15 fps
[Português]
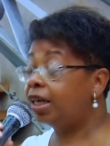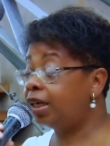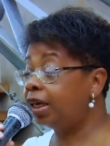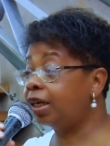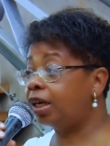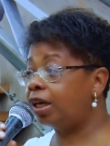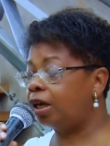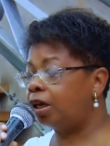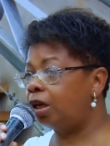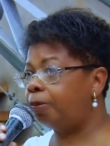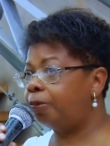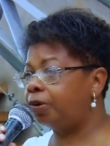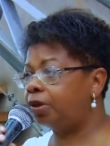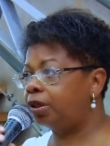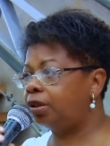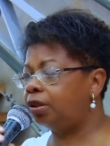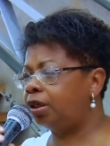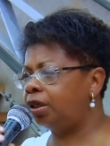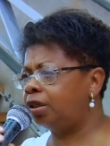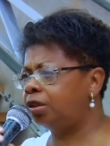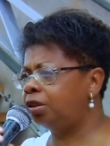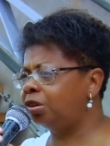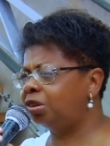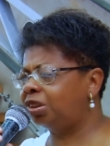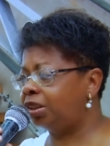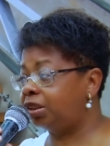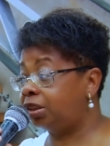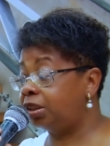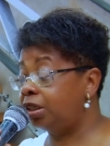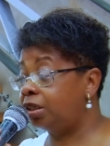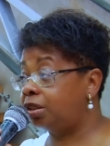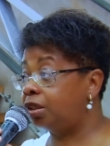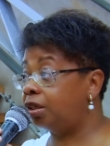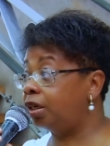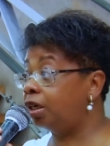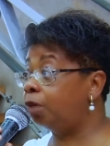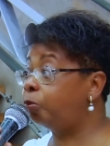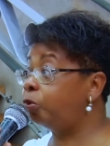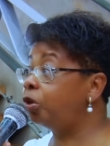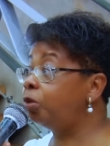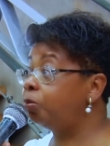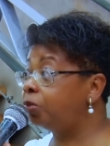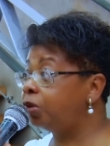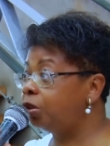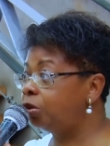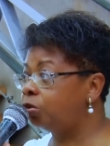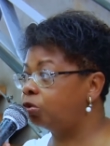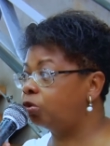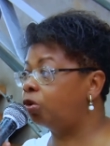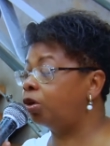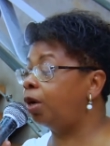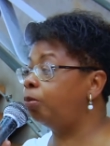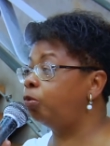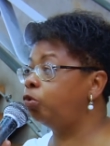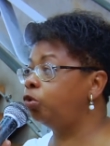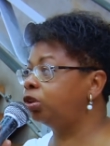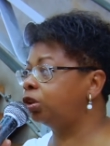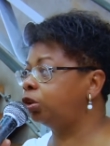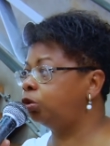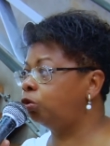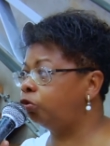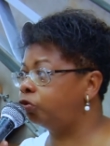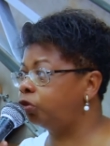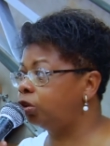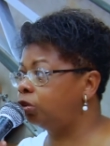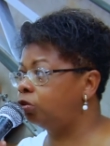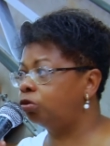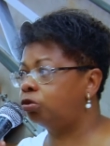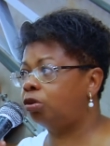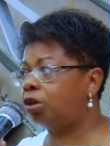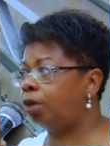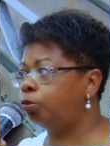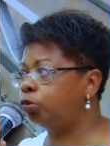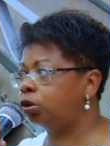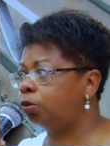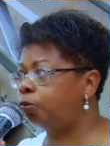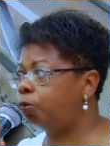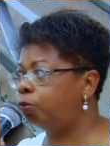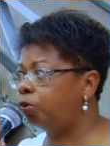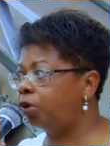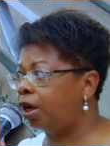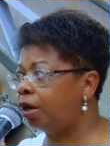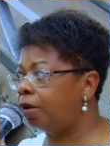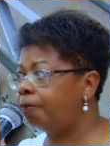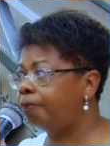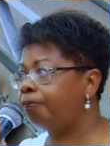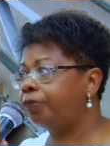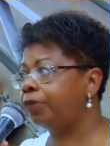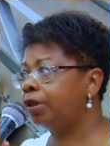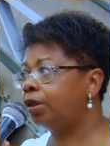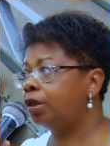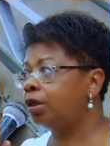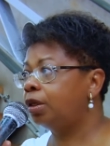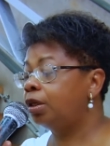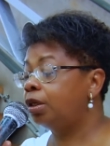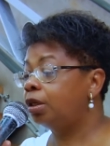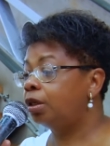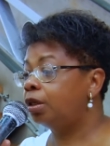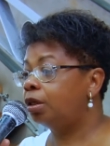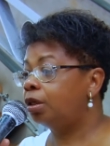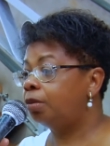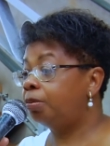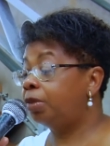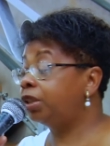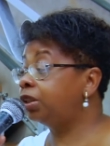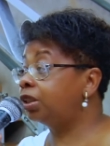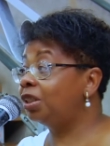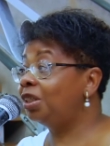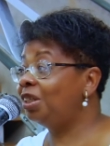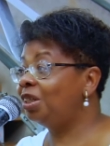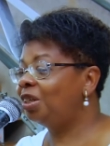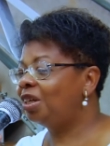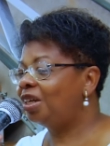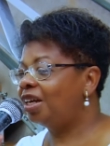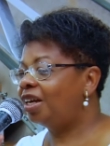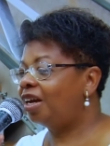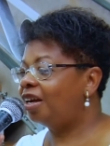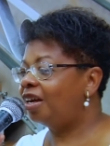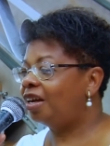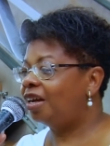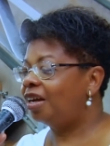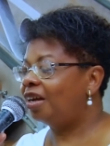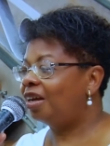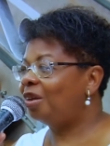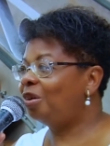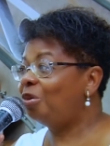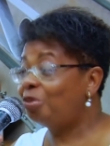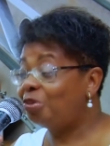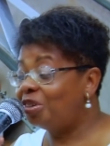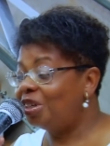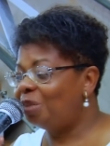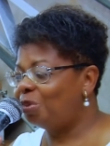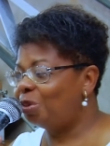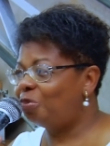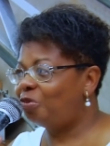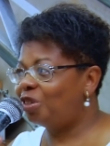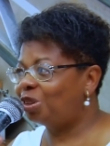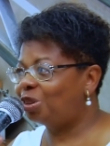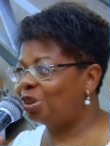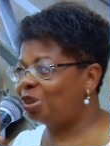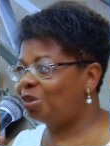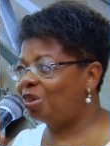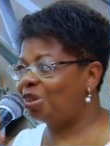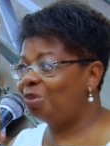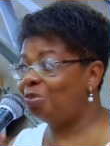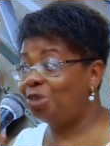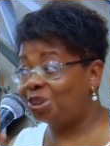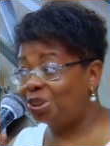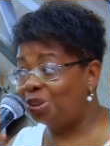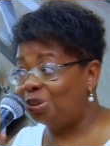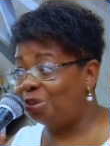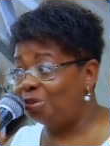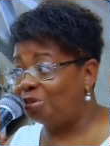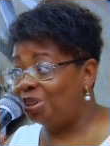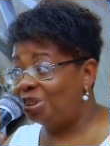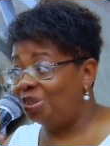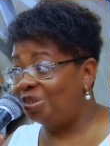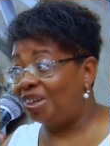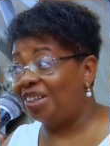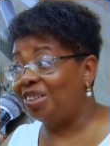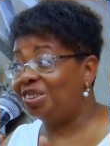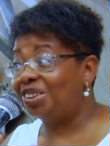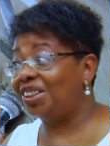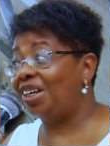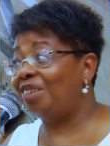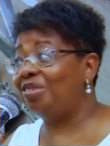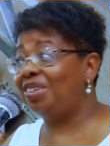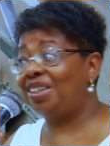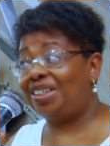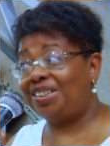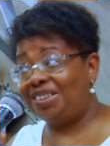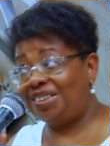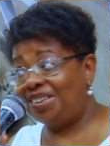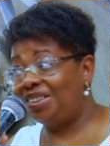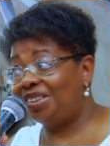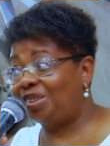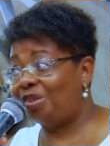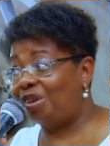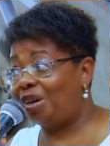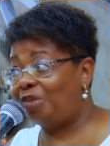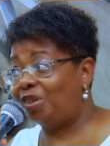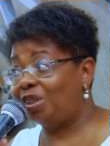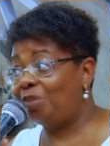Naquela época, é, anos 60, era proibido tocar música de ouvido, tocar música popular. Mas aí eu via a minha professora tocando música de ouvido, aí eu chegava em casa e tocava